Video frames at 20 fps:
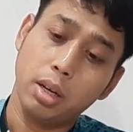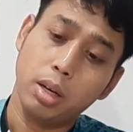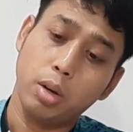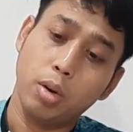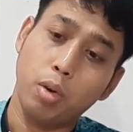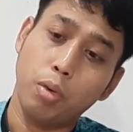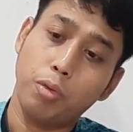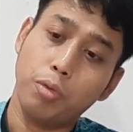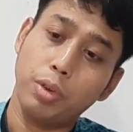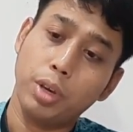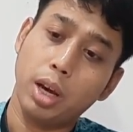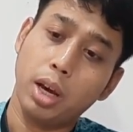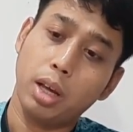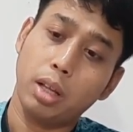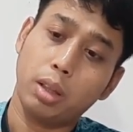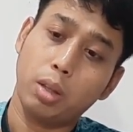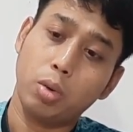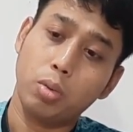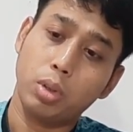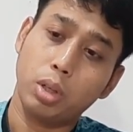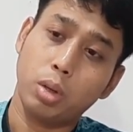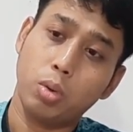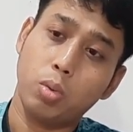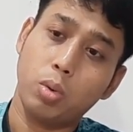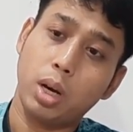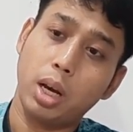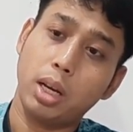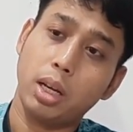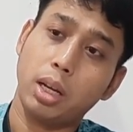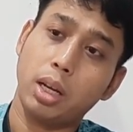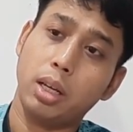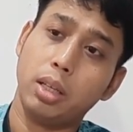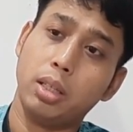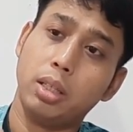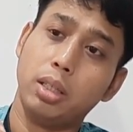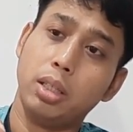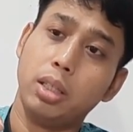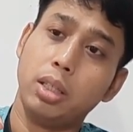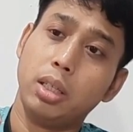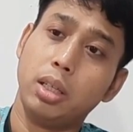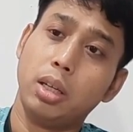groove-nya atau cekukannya. Jadi